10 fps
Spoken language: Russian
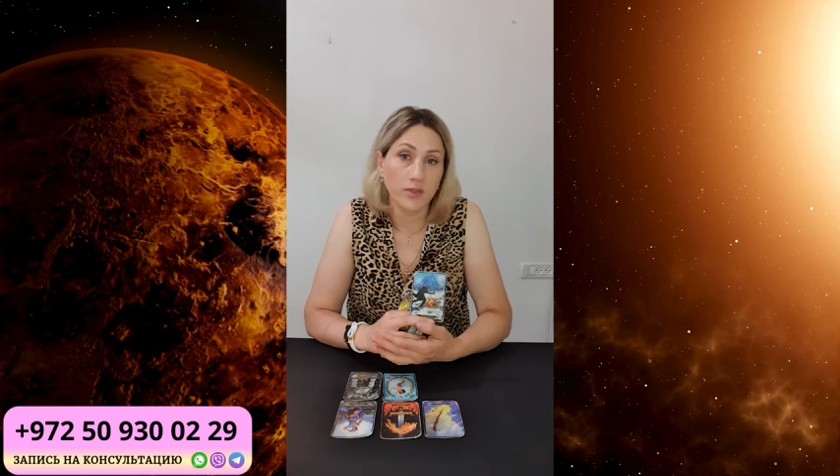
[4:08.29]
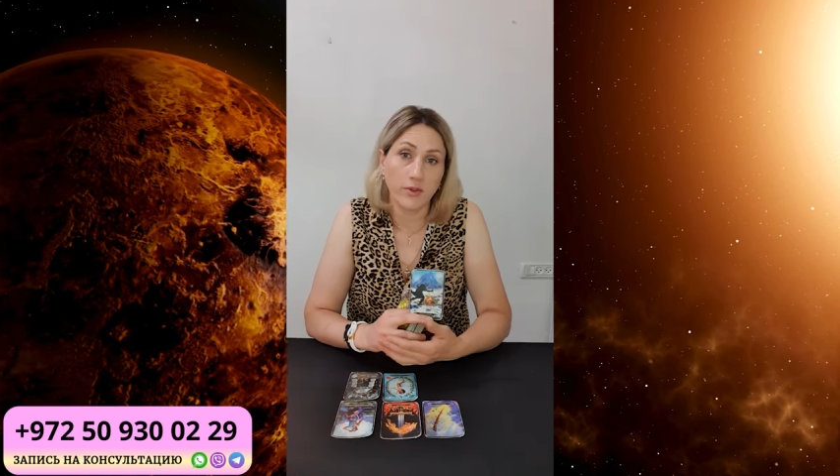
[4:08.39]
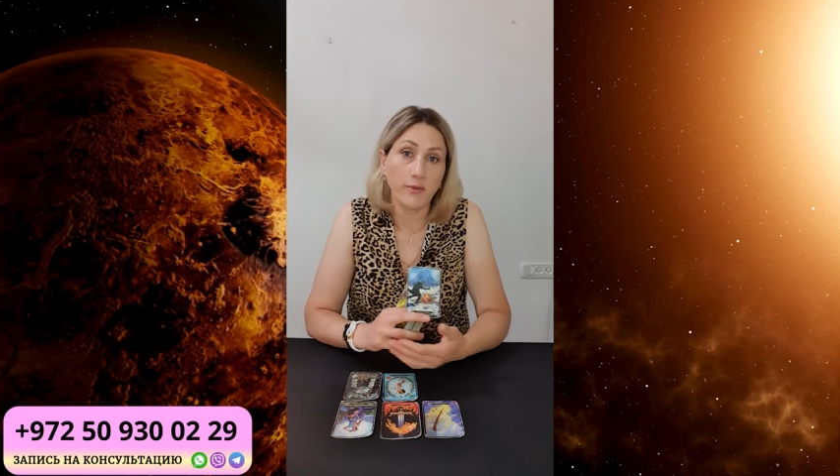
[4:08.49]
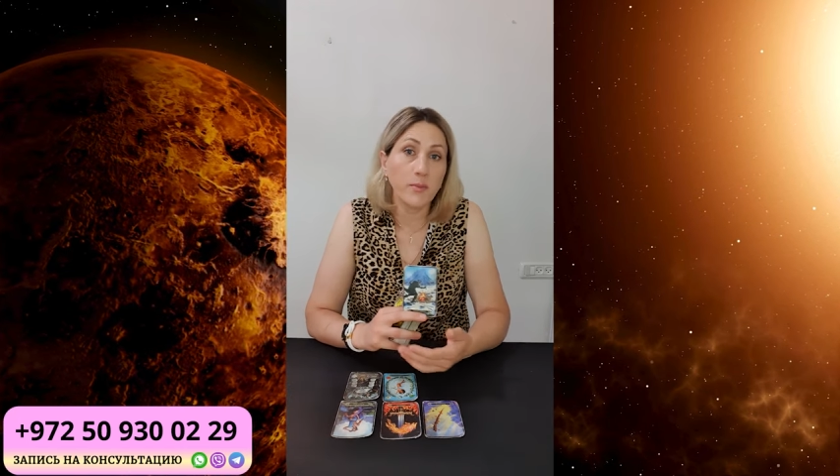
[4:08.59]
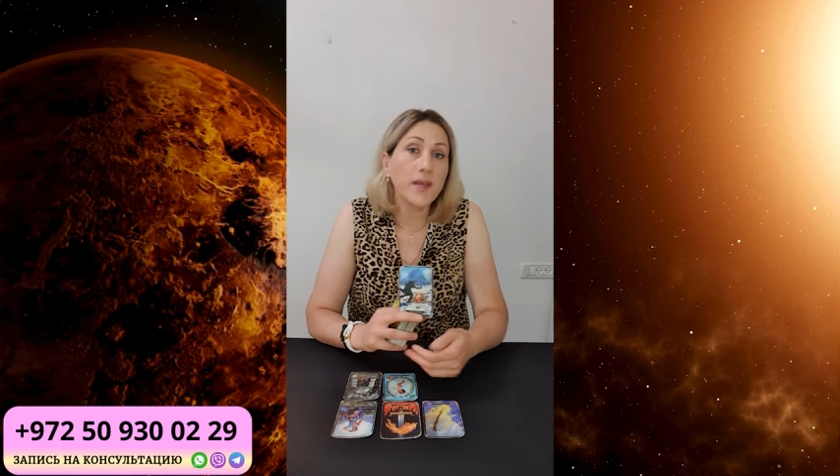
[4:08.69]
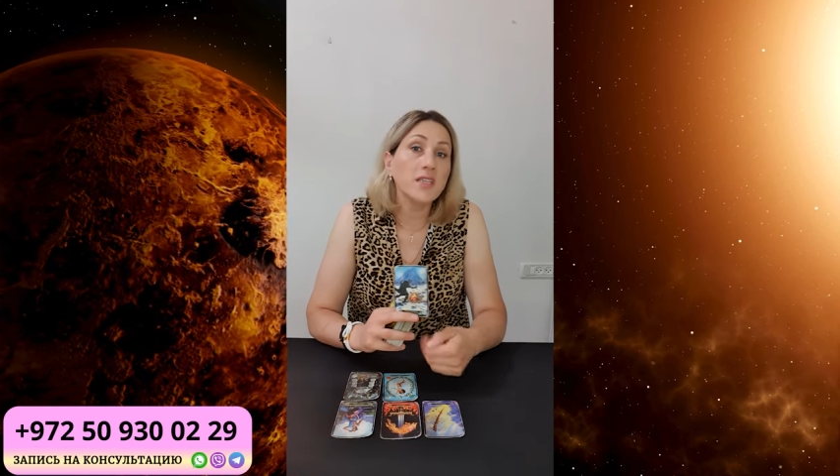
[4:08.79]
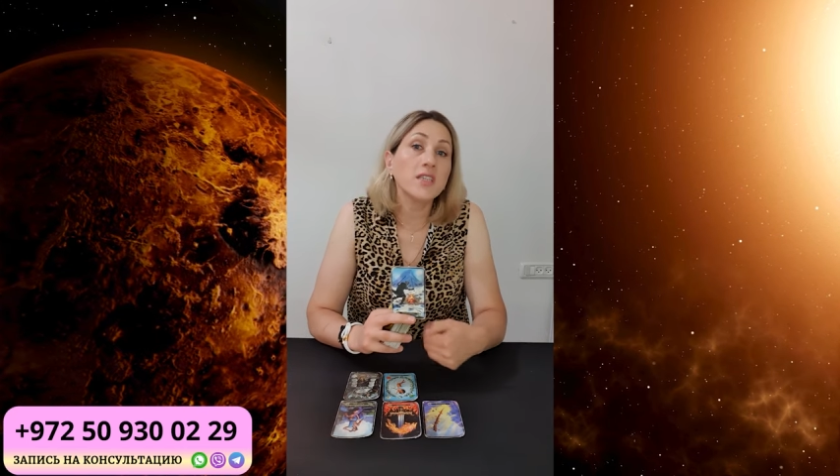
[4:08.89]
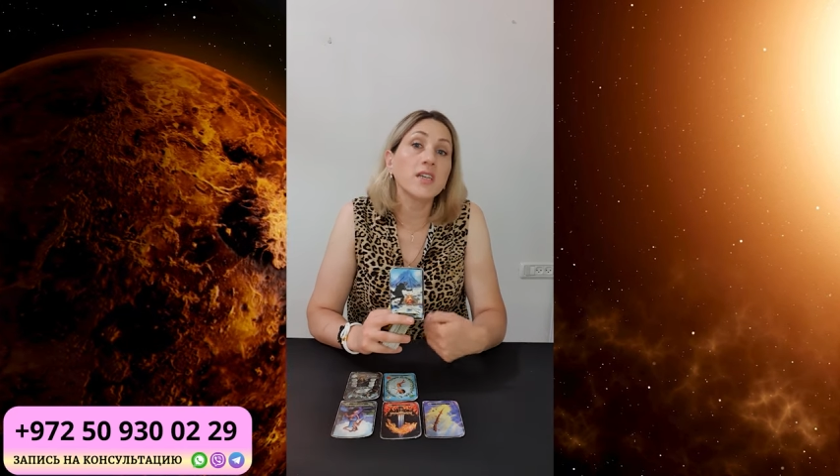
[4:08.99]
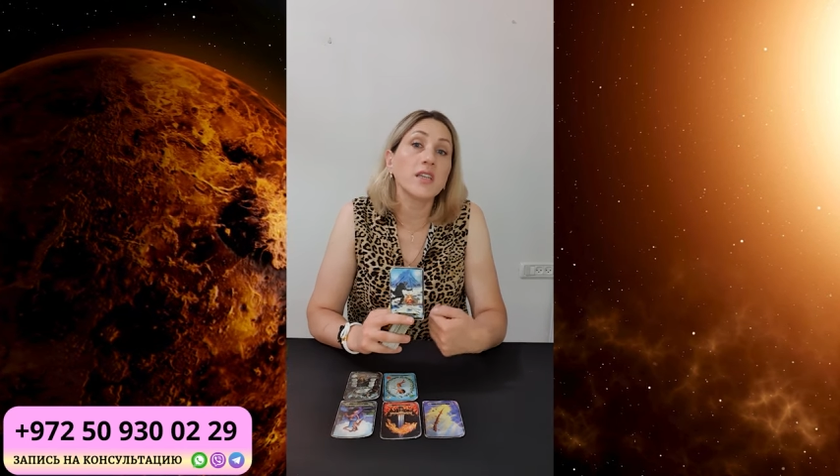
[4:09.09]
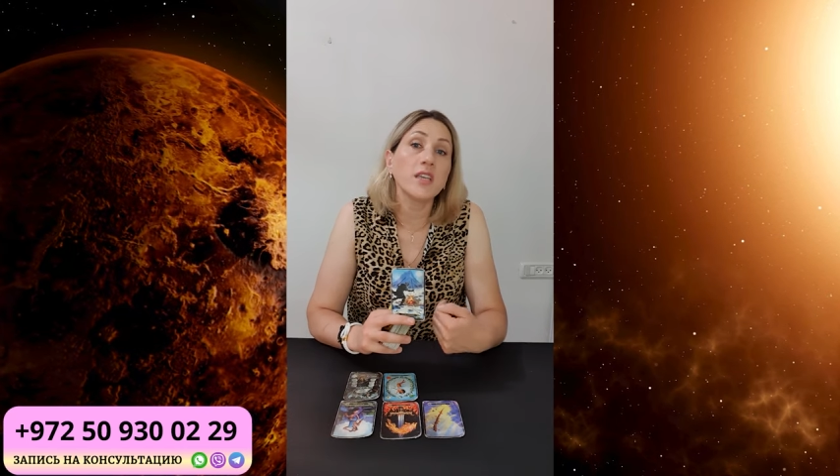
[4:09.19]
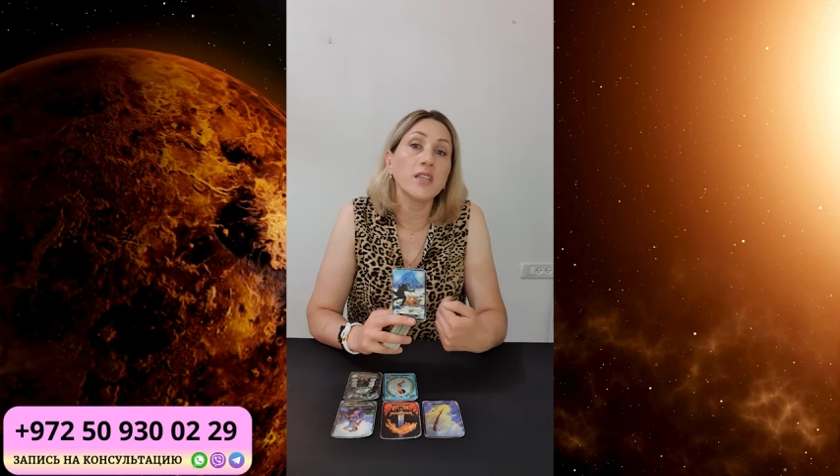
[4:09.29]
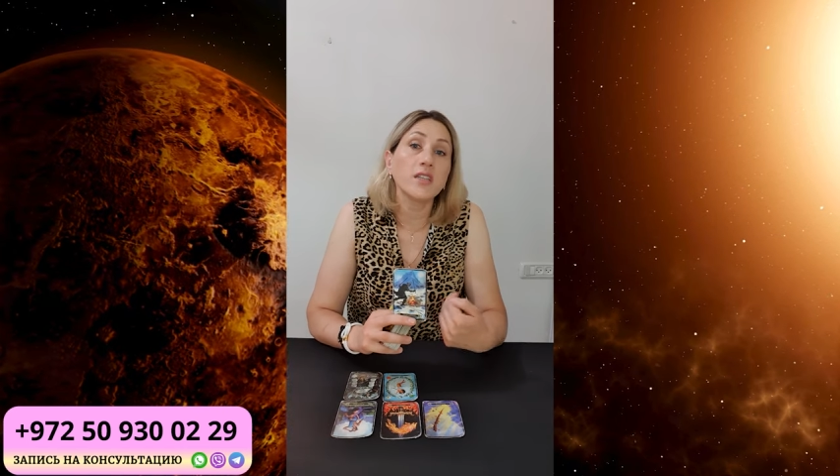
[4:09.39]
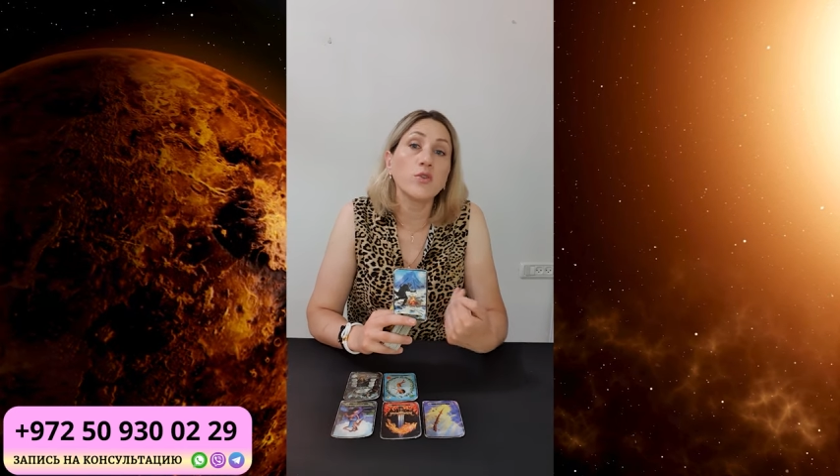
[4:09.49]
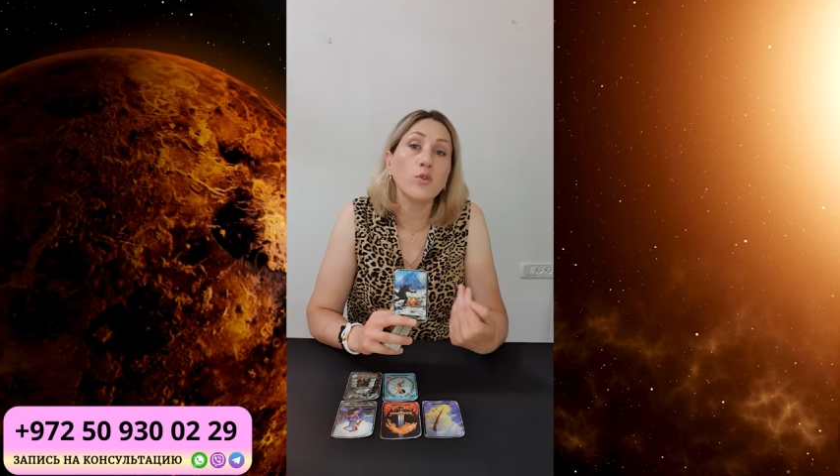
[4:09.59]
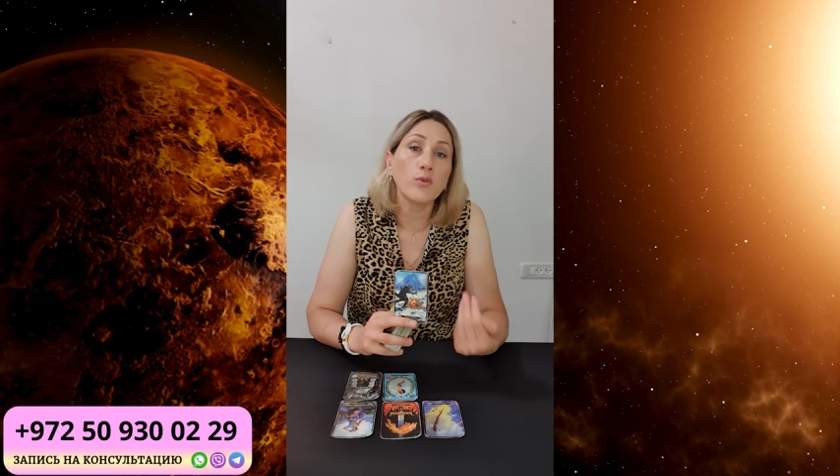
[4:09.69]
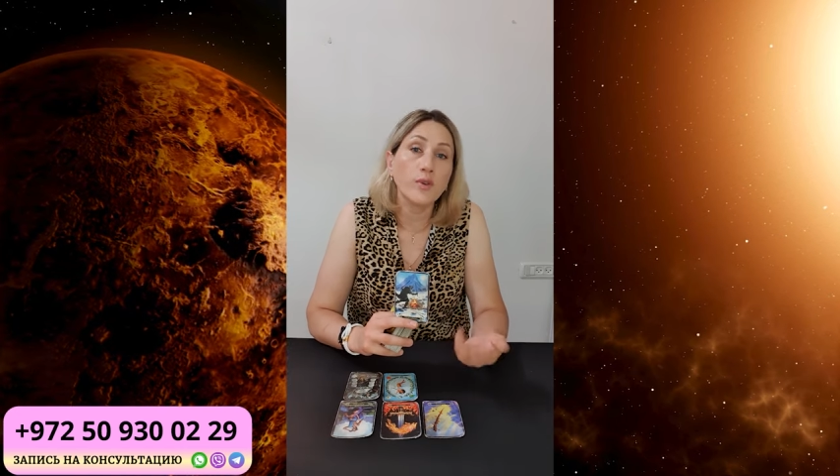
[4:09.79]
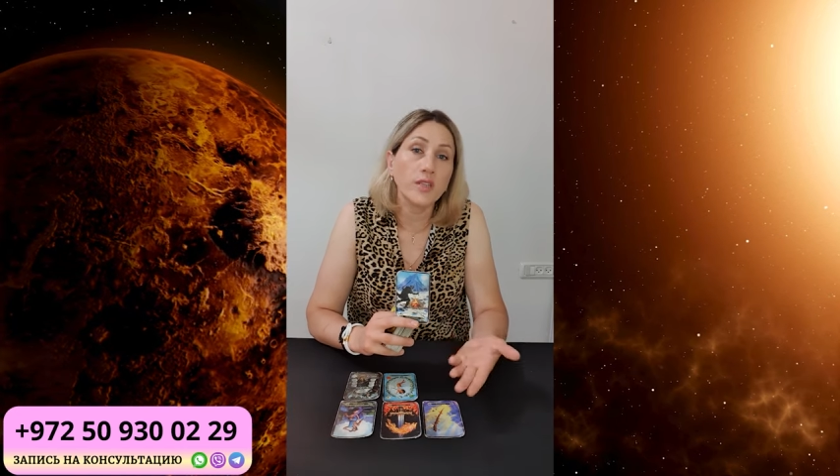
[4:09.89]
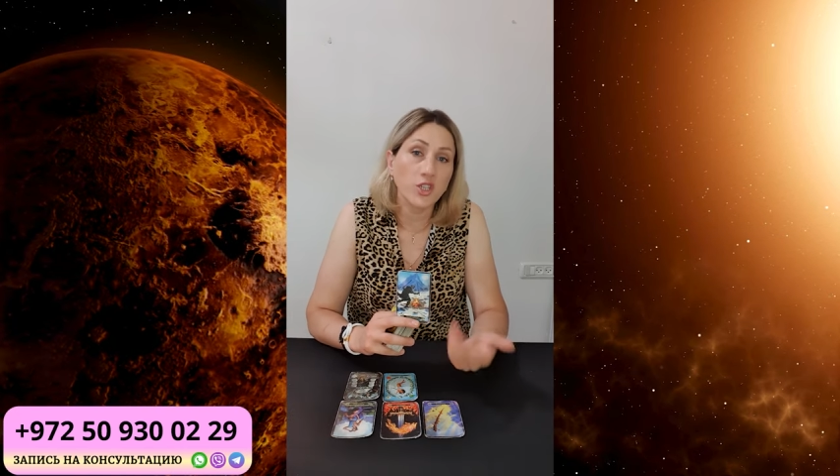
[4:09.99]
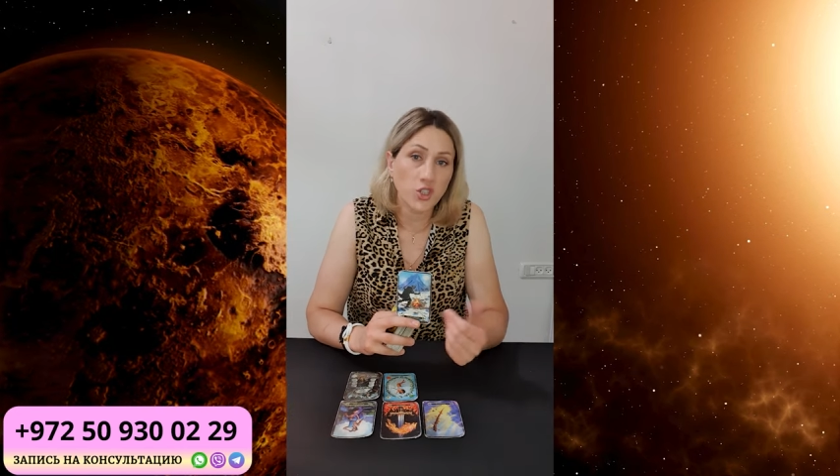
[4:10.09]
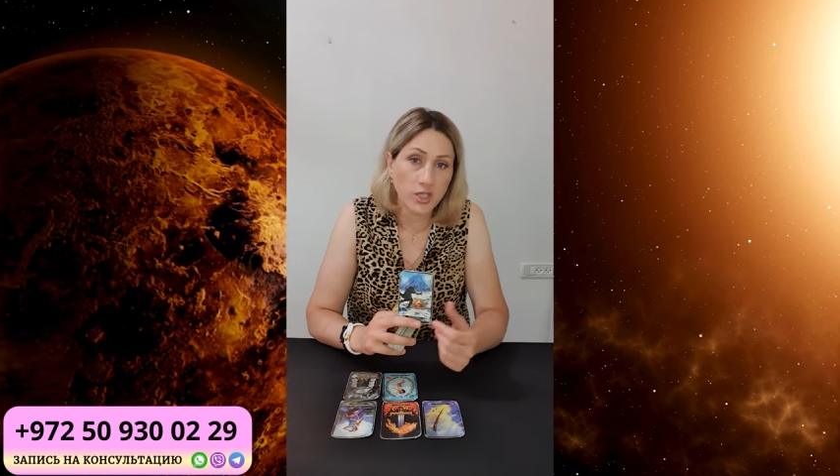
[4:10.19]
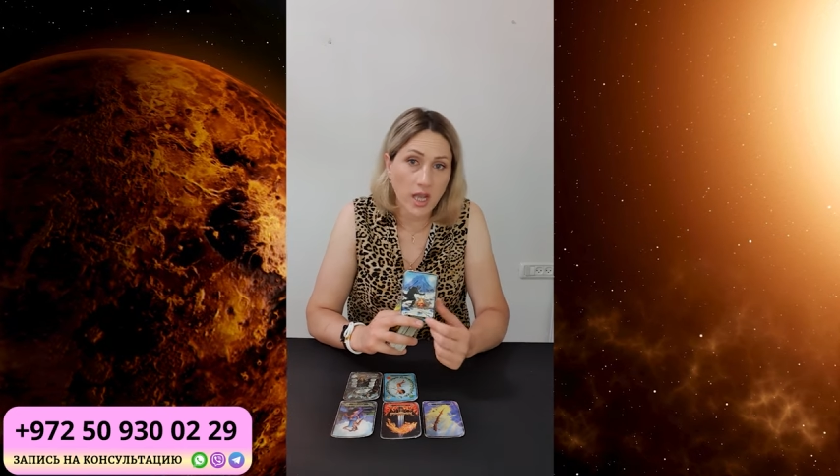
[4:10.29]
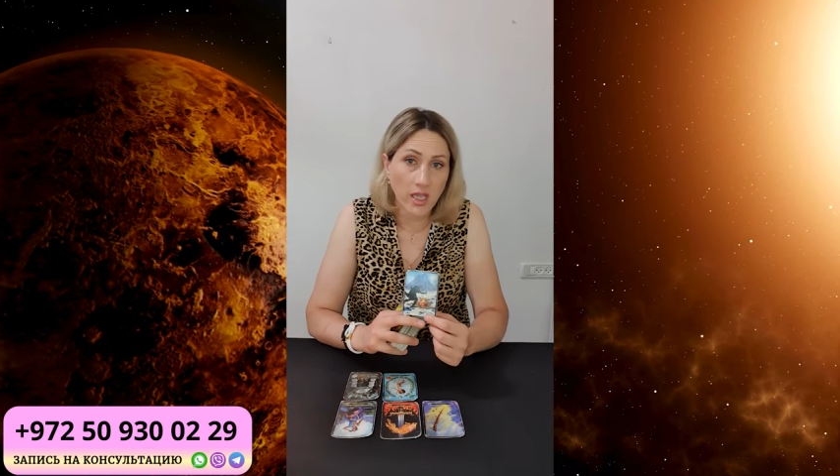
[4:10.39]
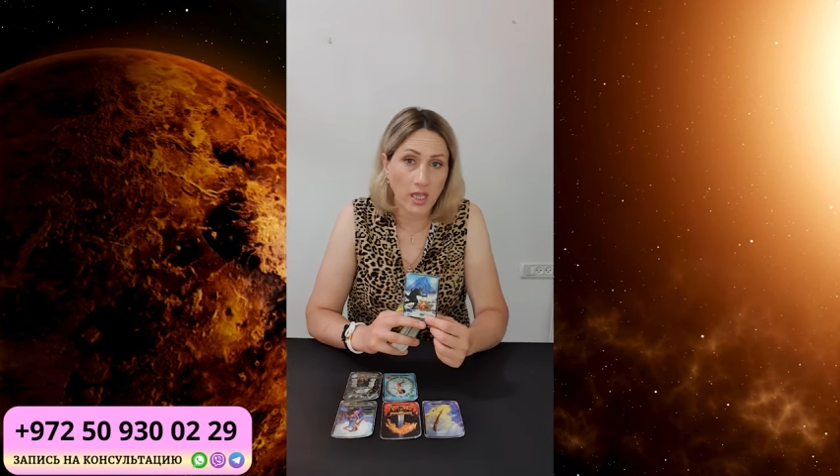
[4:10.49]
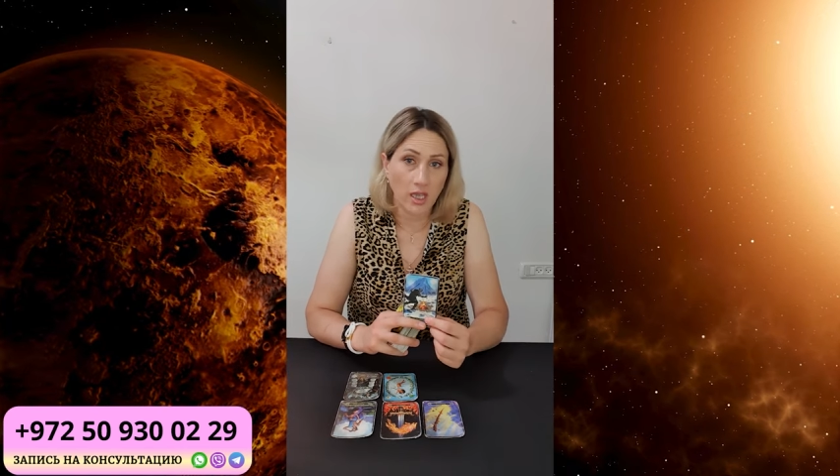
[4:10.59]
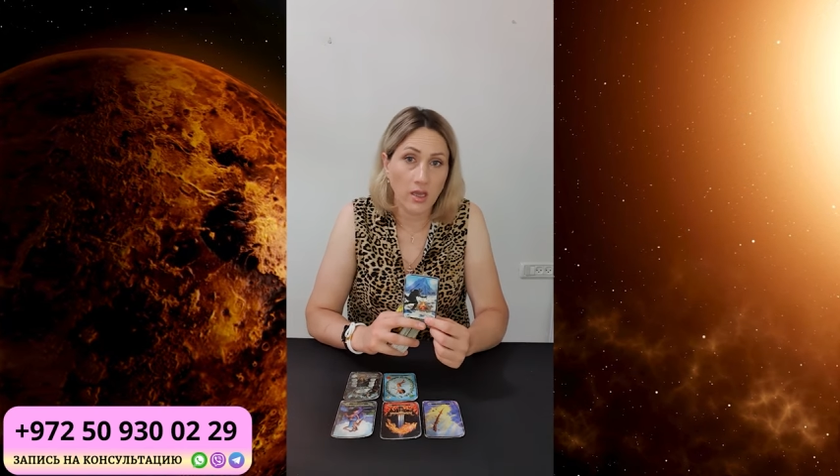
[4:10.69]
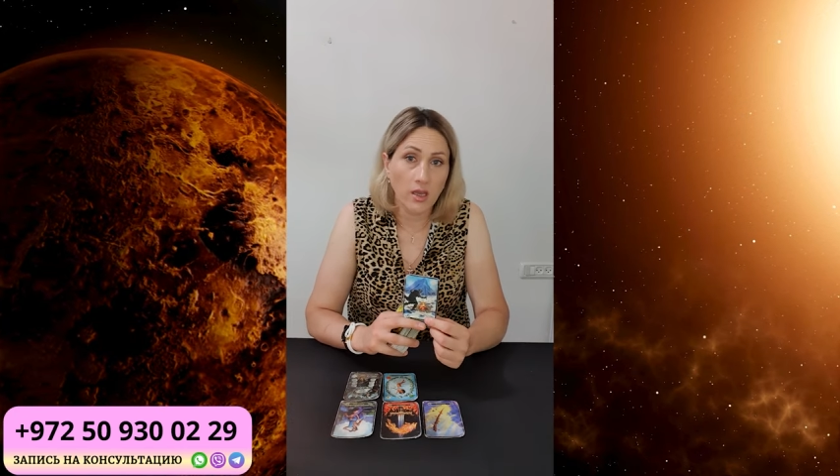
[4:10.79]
вы боитесь каких-то новых начинаний,